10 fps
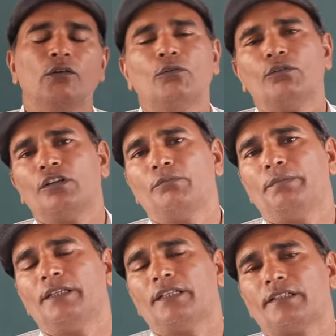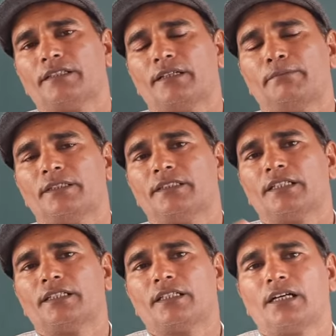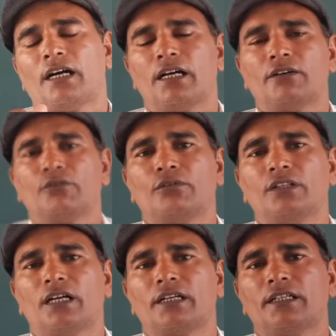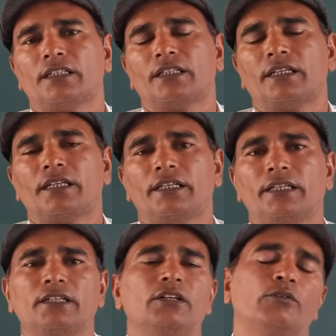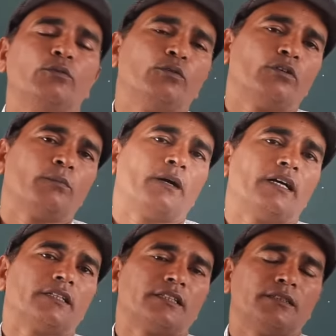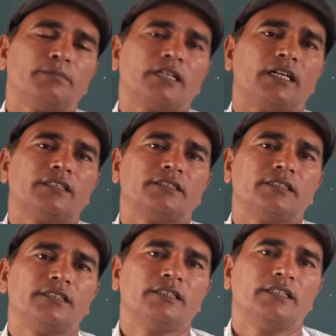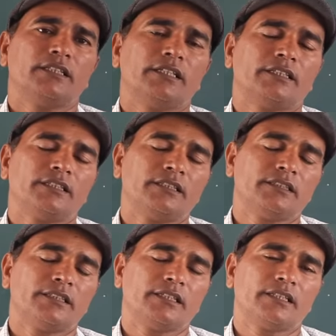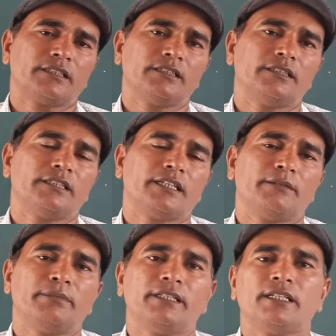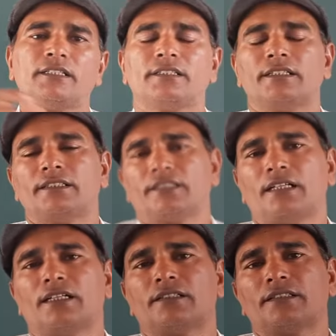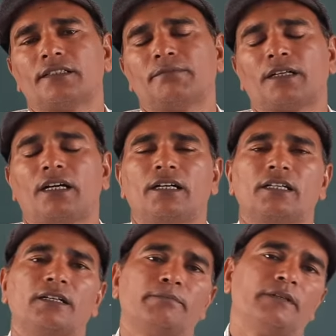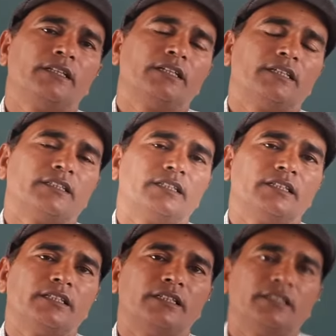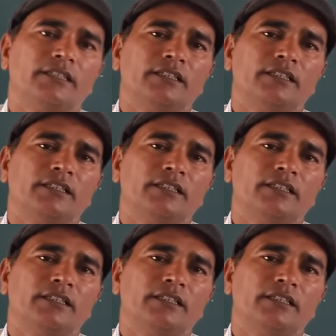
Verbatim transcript: उन बिन सब जग खारो लागत है और बात सब काची कहते हैं श्री कृष्ण जी के बिना संसार सब खारापन लगता है